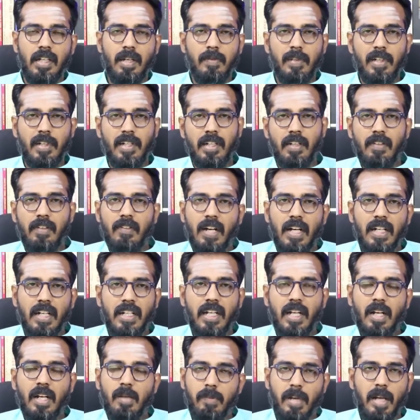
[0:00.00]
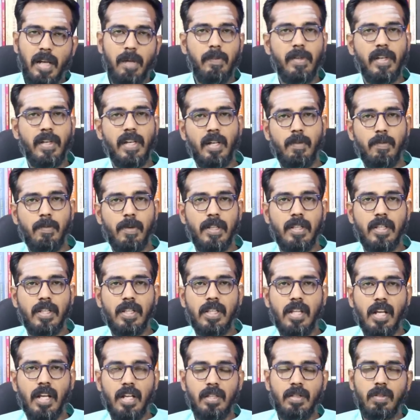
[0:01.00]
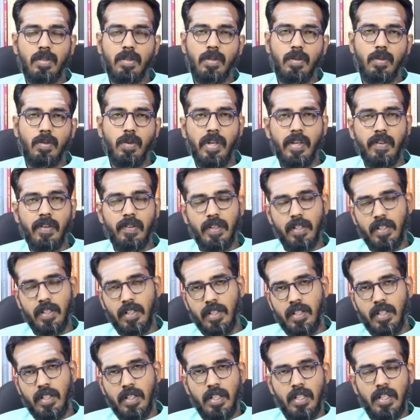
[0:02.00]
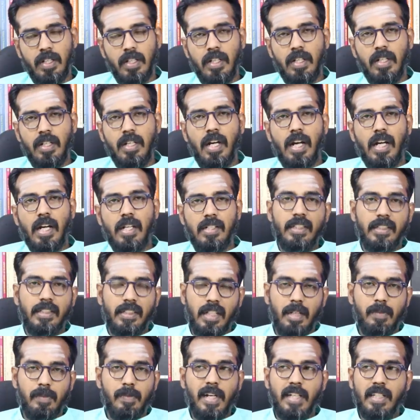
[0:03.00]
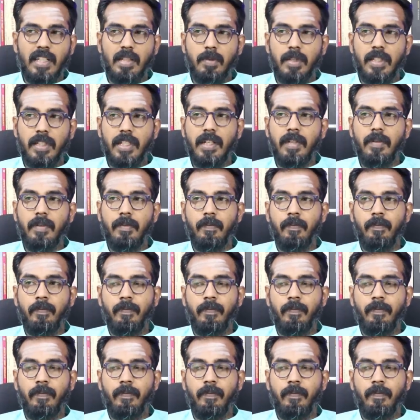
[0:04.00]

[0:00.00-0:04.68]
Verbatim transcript: நமக்கு வாழ்க்கையில் மேன்மை ஏற்படுத்தி தரக்கூடியவர் அஷ்டமாதிபதி